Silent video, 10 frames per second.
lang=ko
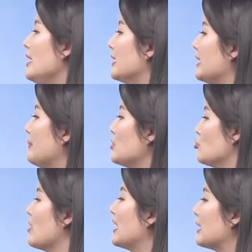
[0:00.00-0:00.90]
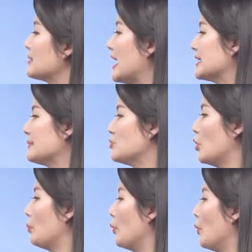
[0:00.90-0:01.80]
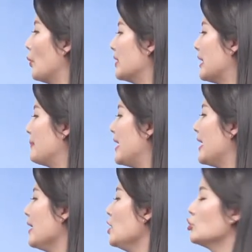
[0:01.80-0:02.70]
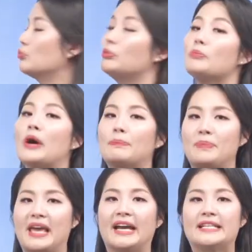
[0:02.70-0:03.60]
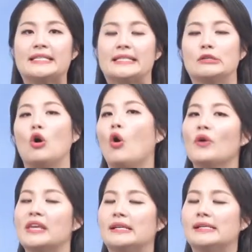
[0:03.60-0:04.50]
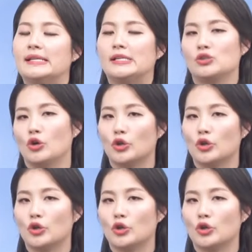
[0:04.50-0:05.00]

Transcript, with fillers: 그 다음에 중요한 학, 학습 정보, 그 다음에 또 풍부한 비하인스를 어휘를 저,